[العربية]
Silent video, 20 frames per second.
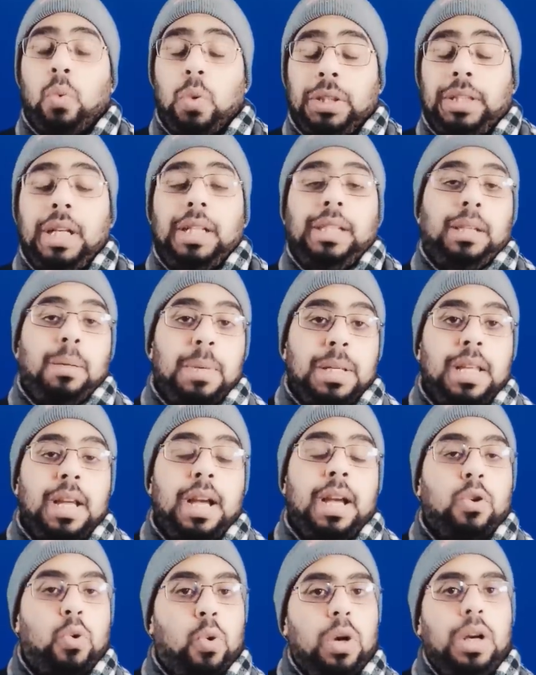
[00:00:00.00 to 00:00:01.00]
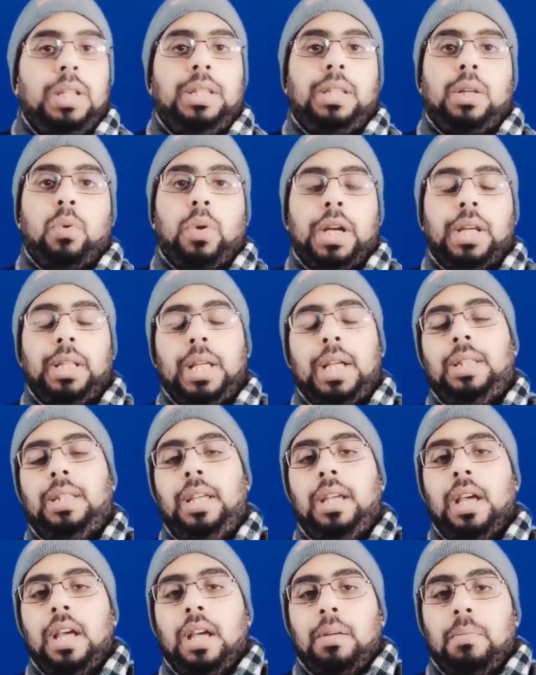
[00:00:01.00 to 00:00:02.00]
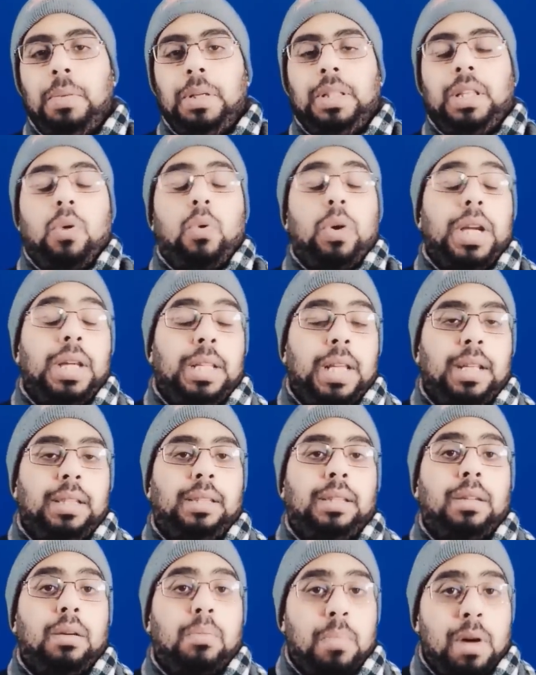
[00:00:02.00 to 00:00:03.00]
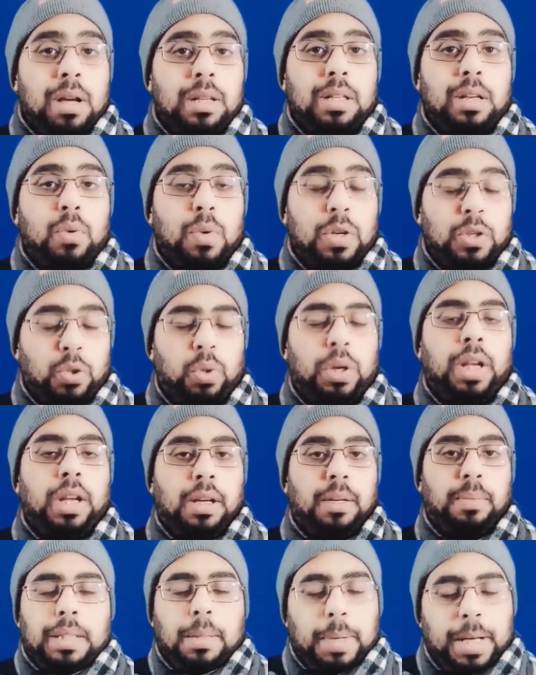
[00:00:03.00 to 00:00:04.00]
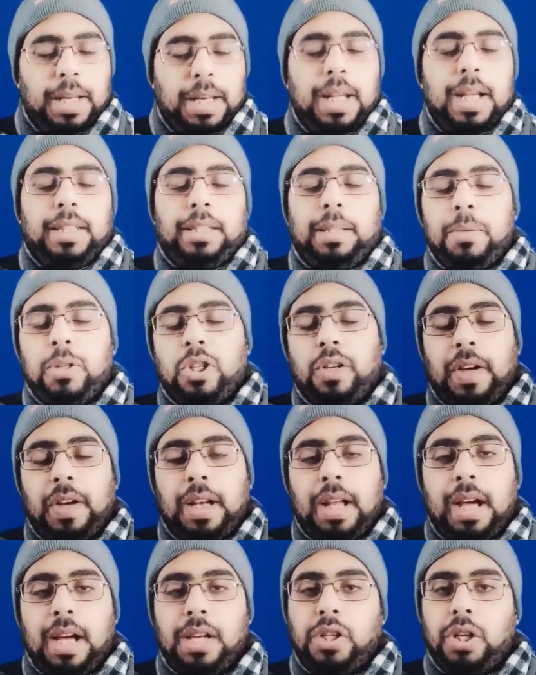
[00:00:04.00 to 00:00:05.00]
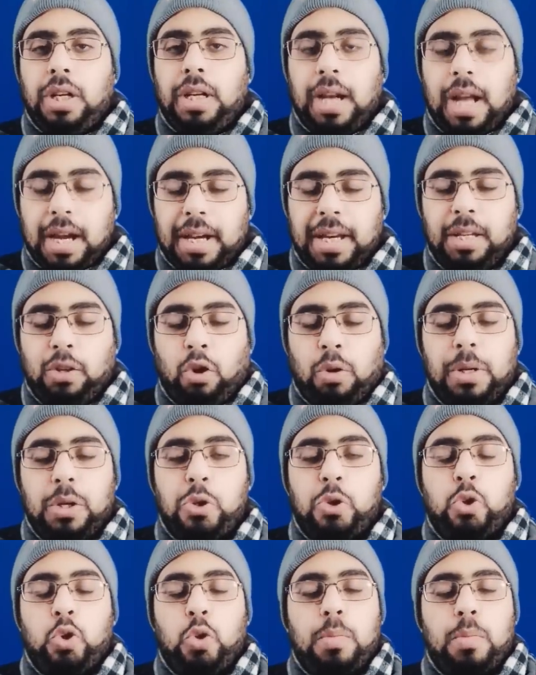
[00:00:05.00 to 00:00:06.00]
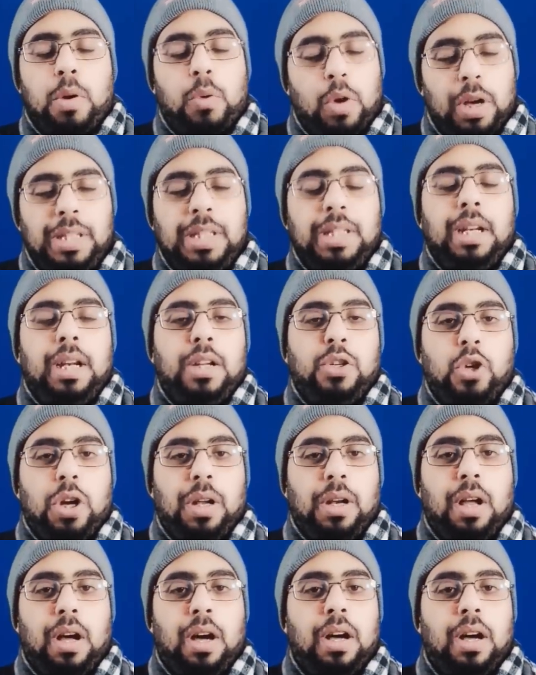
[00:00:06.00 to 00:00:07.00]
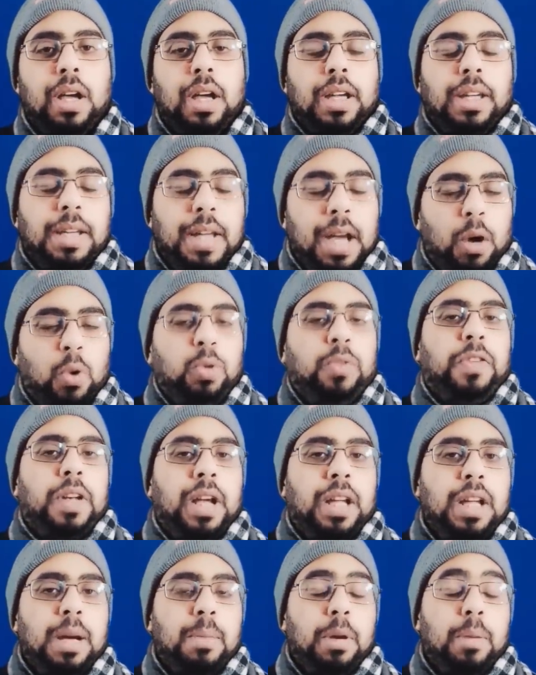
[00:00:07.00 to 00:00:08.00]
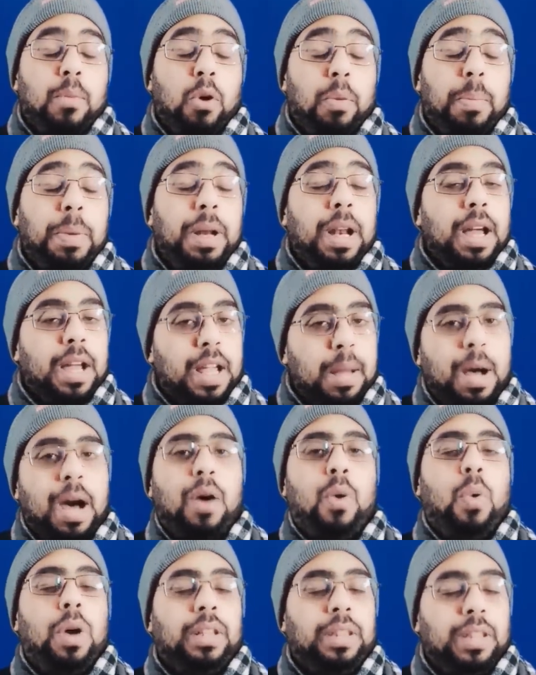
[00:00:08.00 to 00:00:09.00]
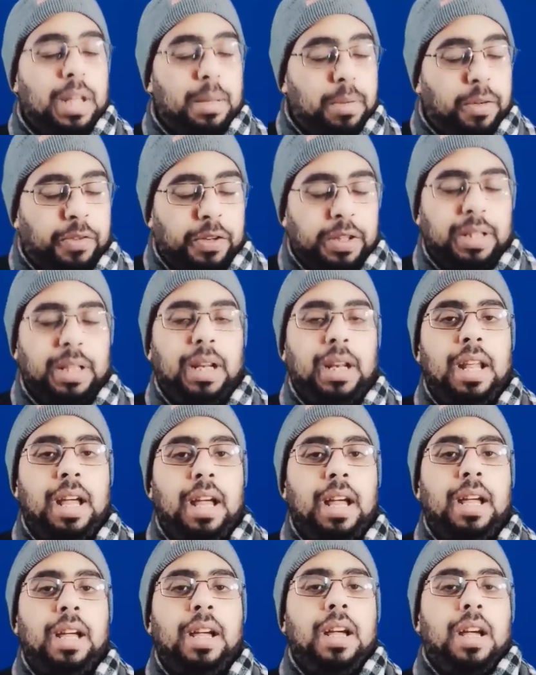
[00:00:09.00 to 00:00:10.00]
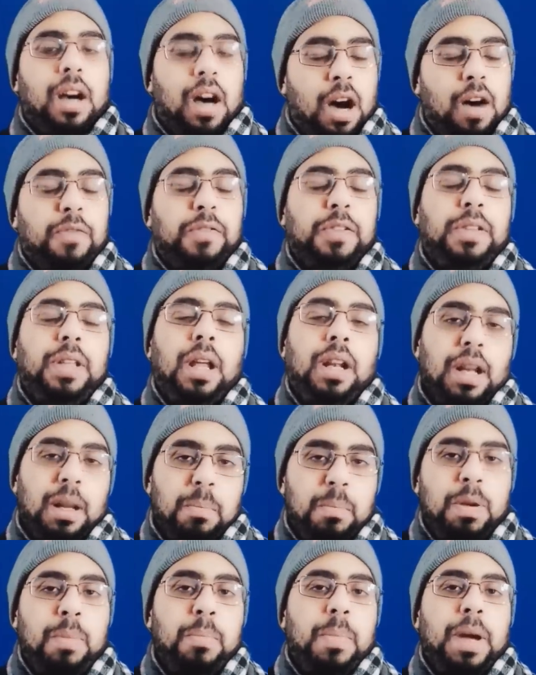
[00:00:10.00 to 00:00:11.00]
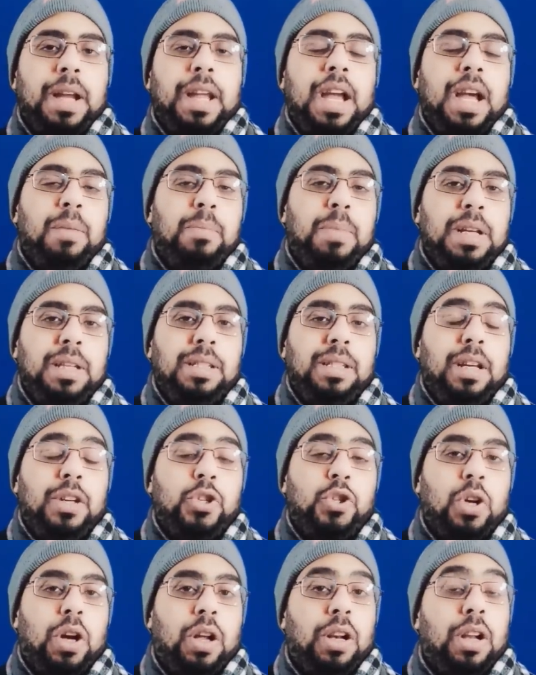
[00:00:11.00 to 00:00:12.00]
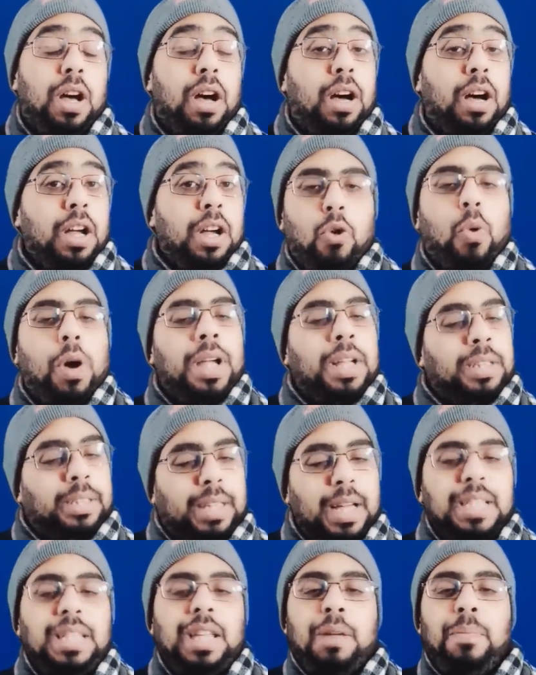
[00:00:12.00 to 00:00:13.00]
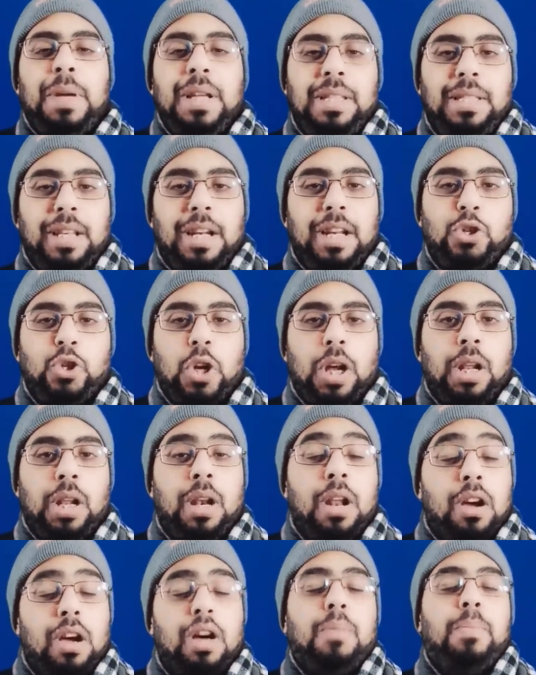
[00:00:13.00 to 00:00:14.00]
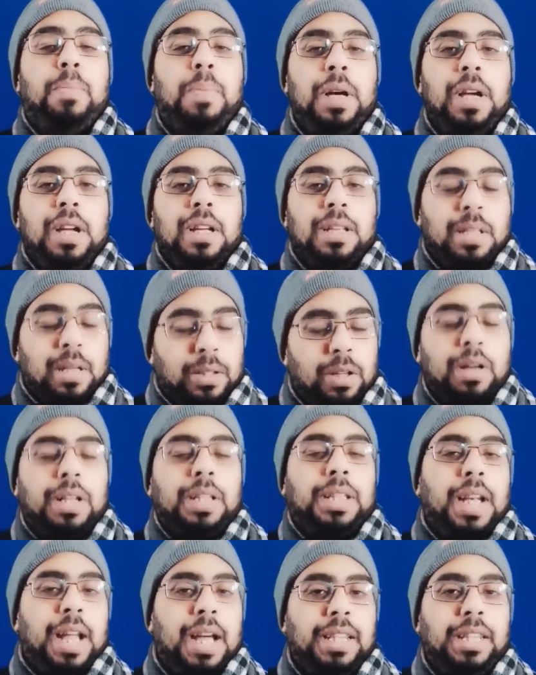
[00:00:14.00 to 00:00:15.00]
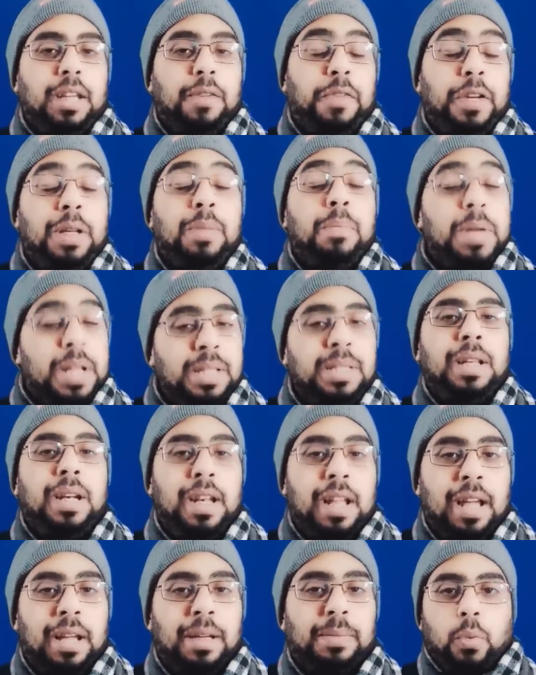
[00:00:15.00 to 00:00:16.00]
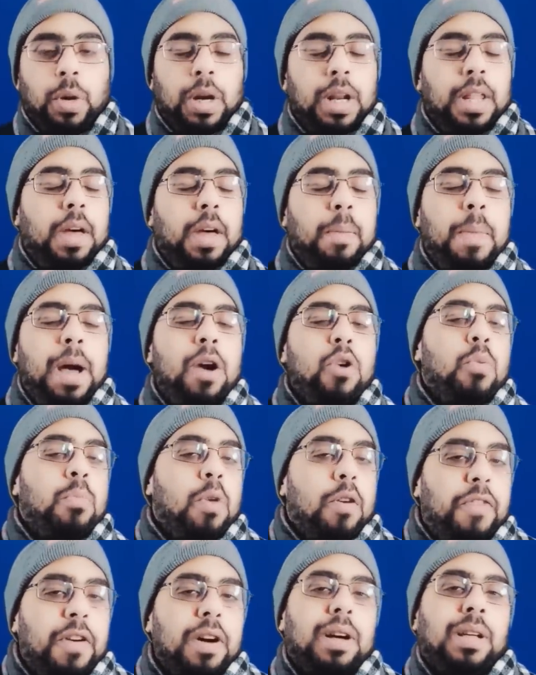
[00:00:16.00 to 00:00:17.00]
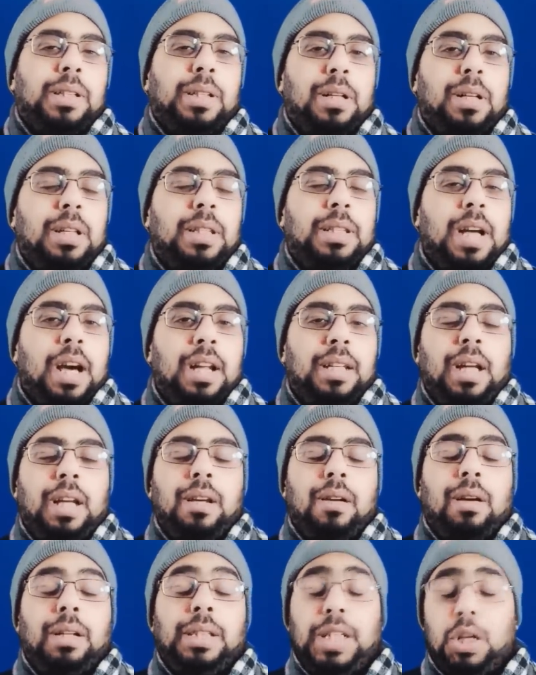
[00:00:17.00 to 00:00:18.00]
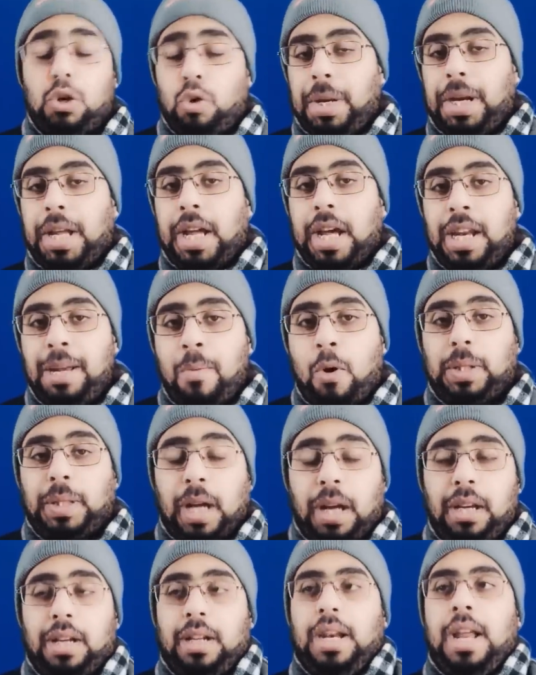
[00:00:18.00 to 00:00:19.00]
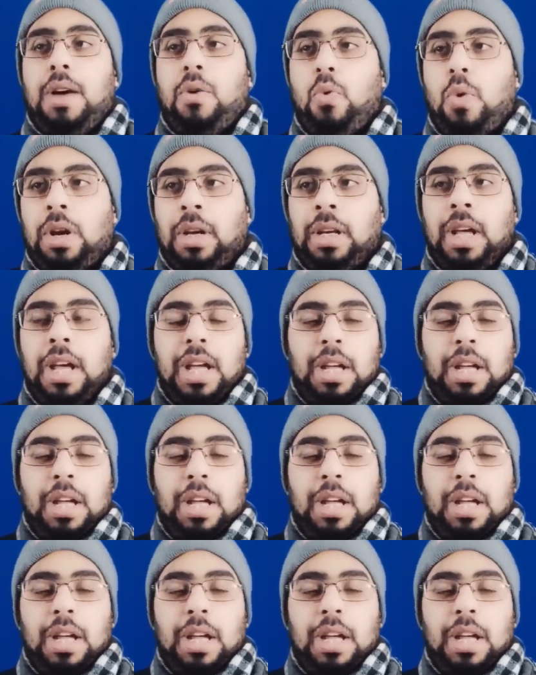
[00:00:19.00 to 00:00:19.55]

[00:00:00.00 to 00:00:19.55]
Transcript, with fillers: وثلث مساء كل التوقيتات دي بتوقيتات مصر وسوريا تمنياتي بالشفاء العاجل للعقيد عمر السومه واذن الله ان شاء الله يعود في الايام المقبله كما عودنا بفضل بفضل الله افضل مما كان باذن الله ان شاء الله وينتزع باذن الله ان شاء الله لقب صداره الهدافين باذن الله ونذهب معكم وفقره الرد على تعليقاتكم الكريمه والتعليق الاول